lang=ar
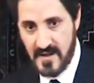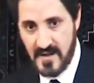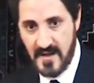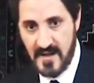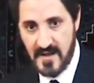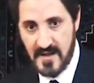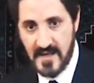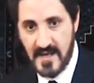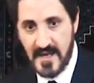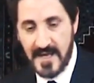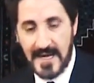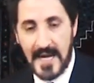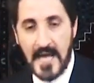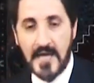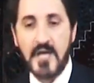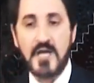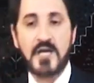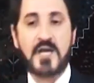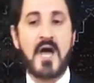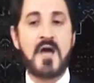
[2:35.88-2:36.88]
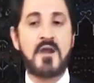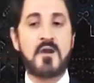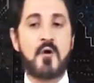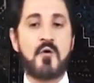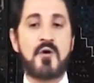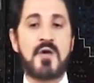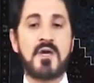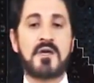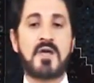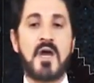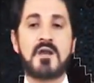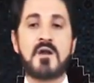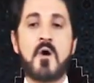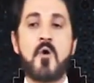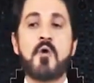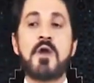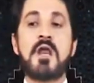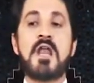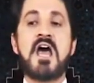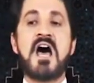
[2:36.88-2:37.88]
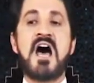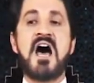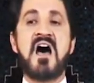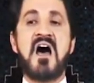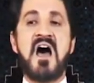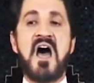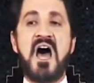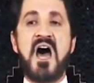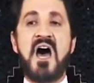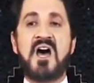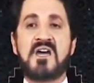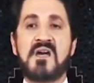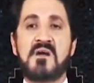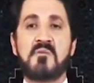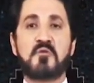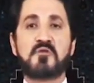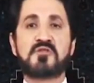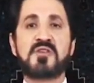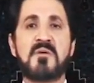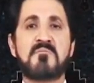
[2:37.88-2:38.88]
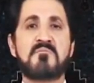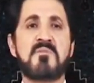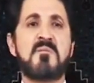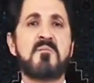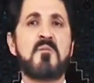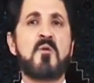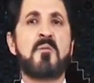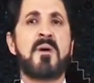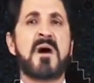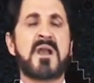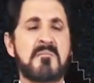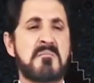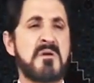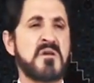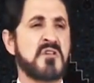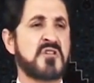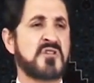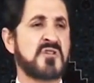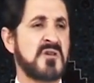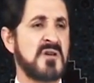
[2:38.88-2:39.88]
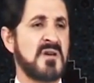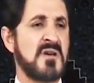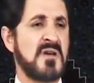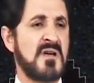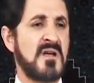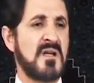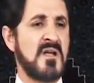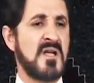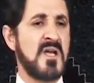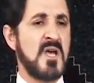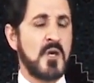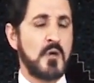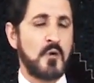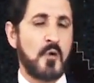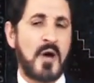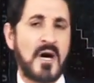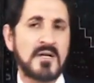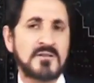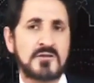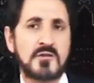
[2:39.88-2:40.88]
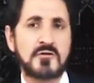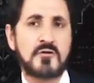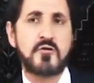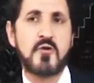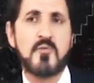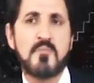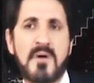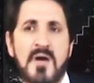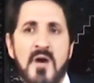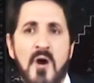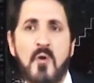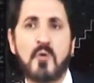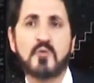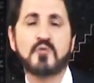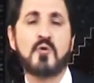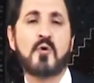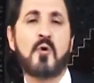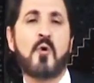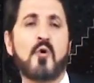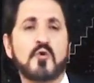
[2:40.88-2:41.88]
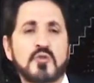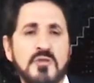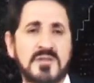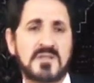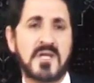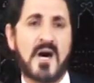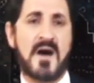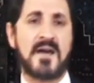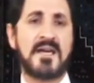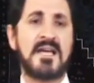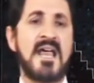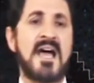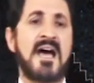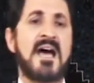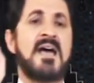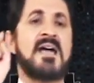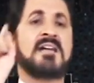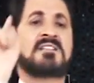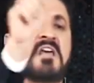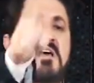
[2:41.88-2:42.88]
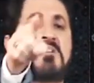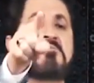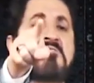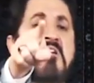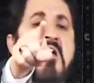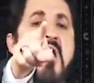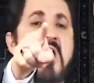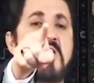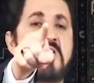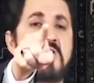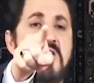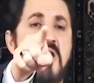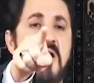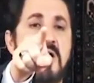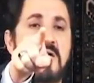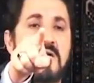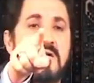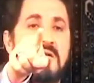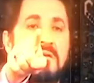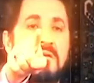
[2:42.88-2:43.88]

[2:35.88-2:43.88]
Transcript: ها لكن كأنه إيه كأنه إله عاقل مصمم مبرمج يخطط ثم يقود الخطة إلى غايتها النهائية